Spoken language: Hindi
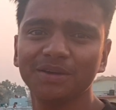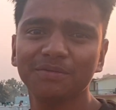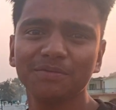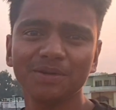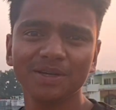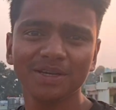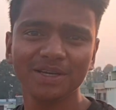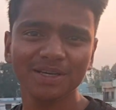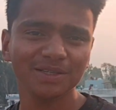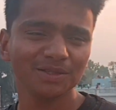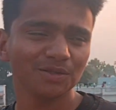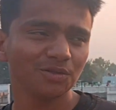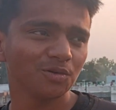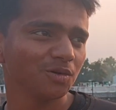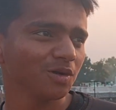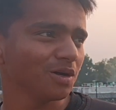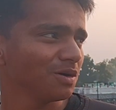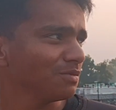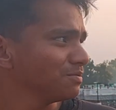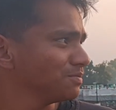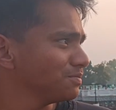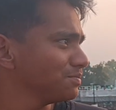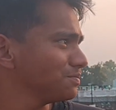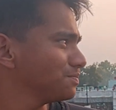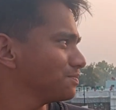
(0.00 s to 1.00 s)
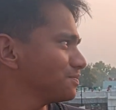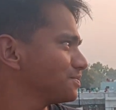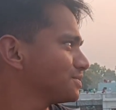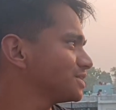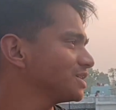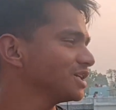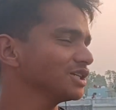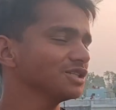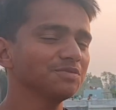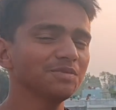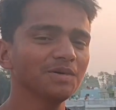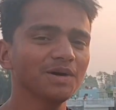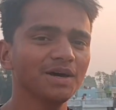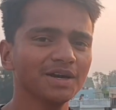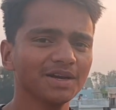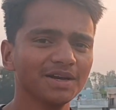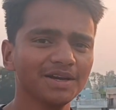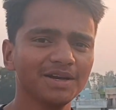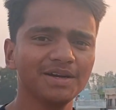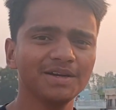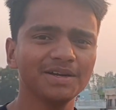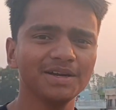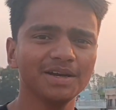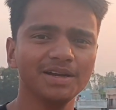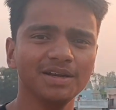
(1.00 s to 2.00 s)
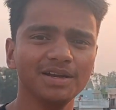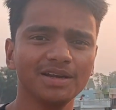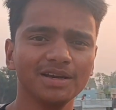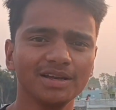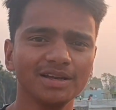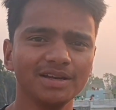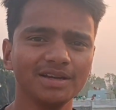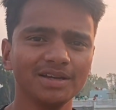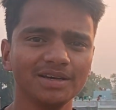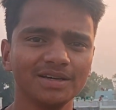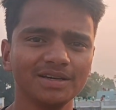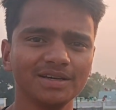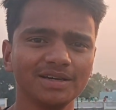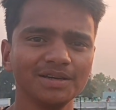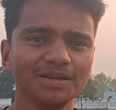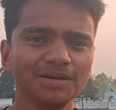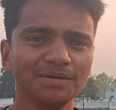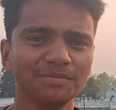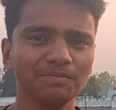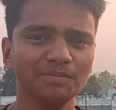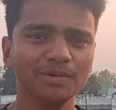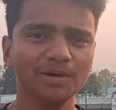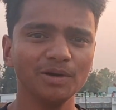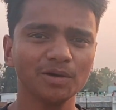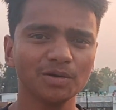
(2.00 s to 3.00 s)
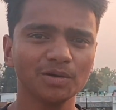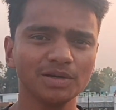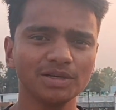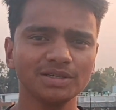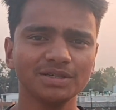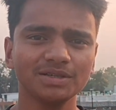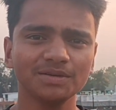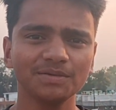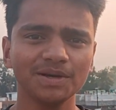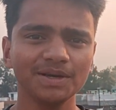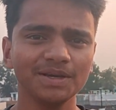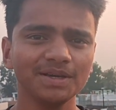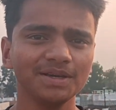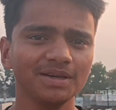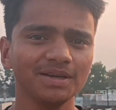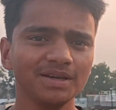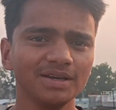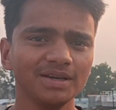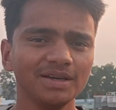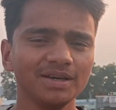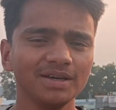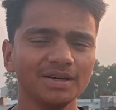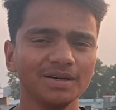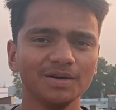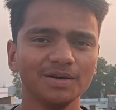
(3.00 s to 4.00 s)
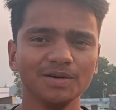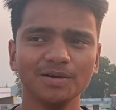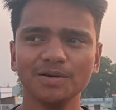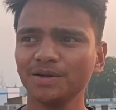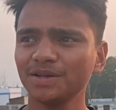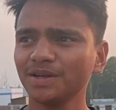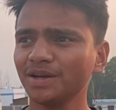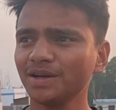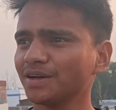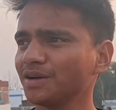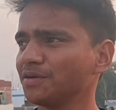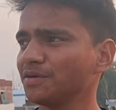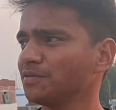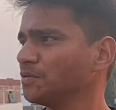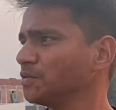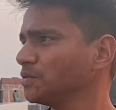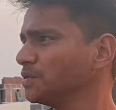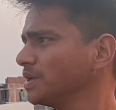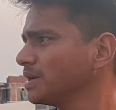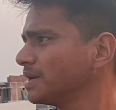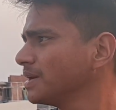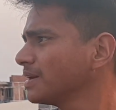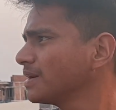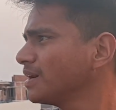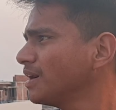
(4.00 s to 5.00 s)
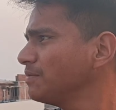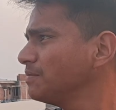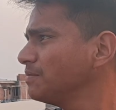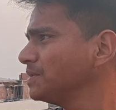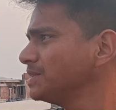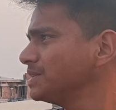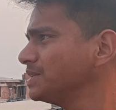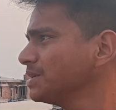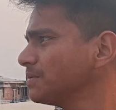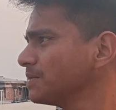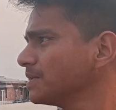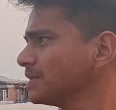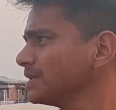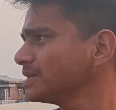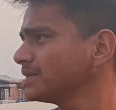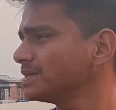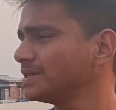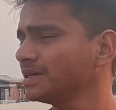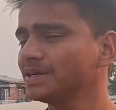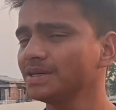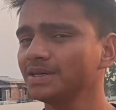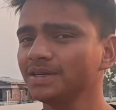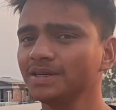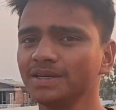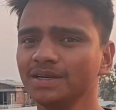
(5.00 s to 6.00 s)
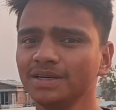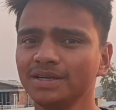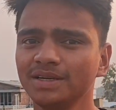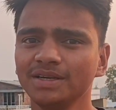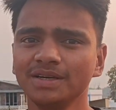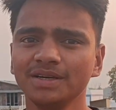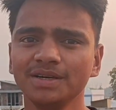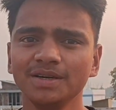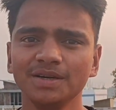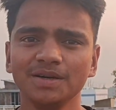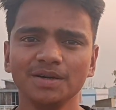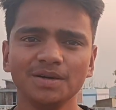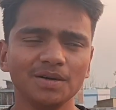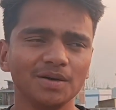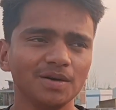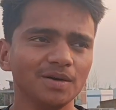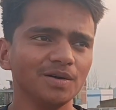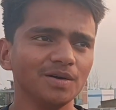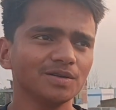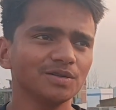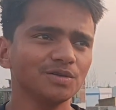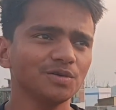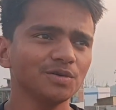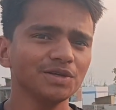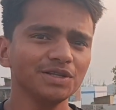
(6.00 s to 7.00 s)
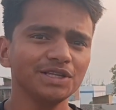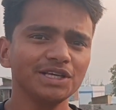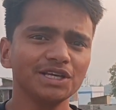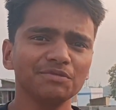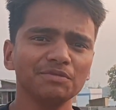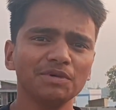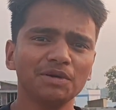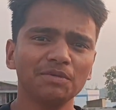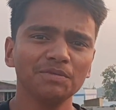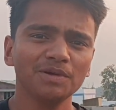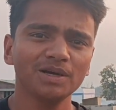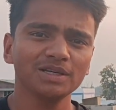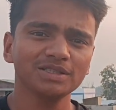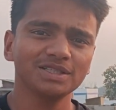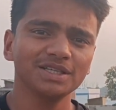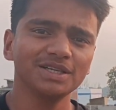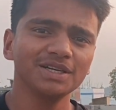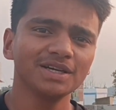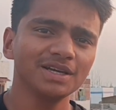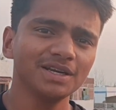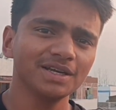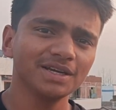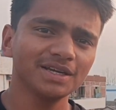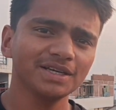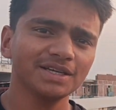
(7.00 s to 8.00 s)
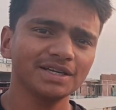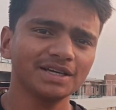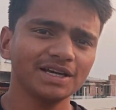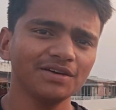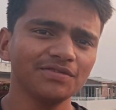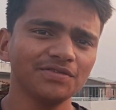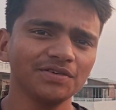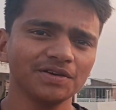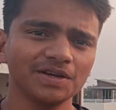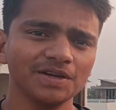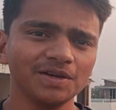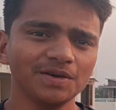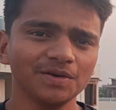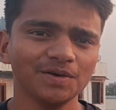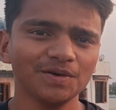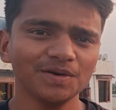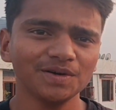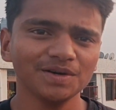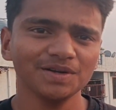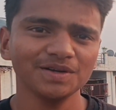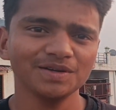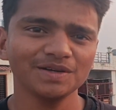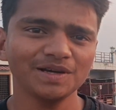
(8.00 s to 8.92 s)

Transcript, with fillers: हमने थोड़ा हम छत पर आ रखे हैं टहलने के लिए मैं और कृष्णा भाई और यहाँ का व्यू देखिए काफ़ी ज़बरदस्त है और थोड़ी देर में हम यहाँ से निकलेंगे कैफ़े की ओर